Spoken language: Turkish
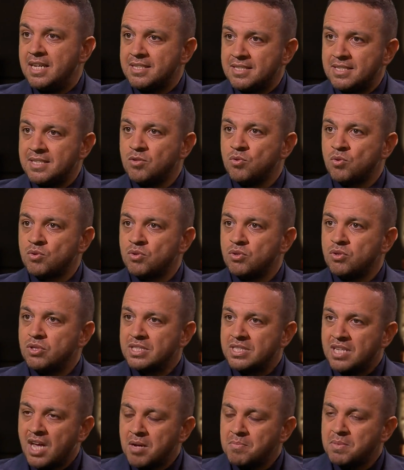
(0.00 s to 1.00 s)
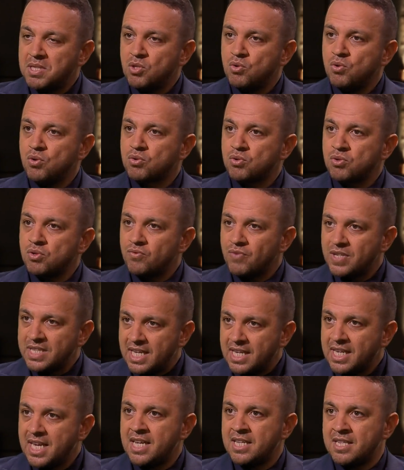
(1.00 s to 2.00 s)
Siz onu sabitliyorsunuz ve
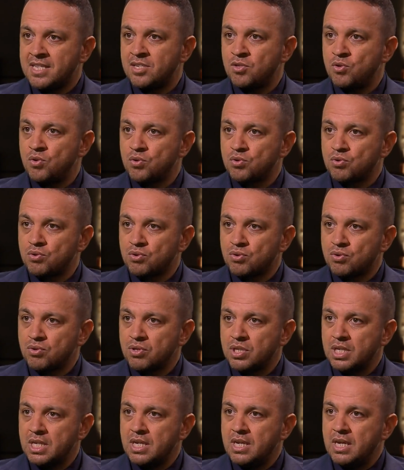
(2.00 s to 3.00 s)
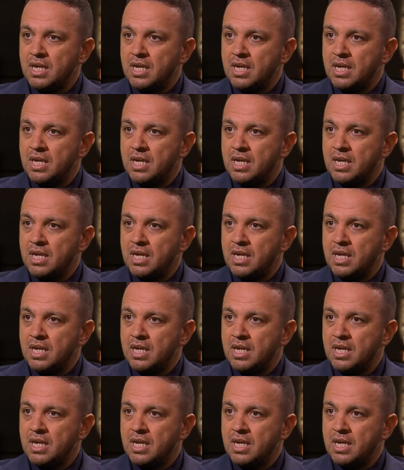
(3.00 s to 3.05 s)
teke indirgiyorsunuz. Evet.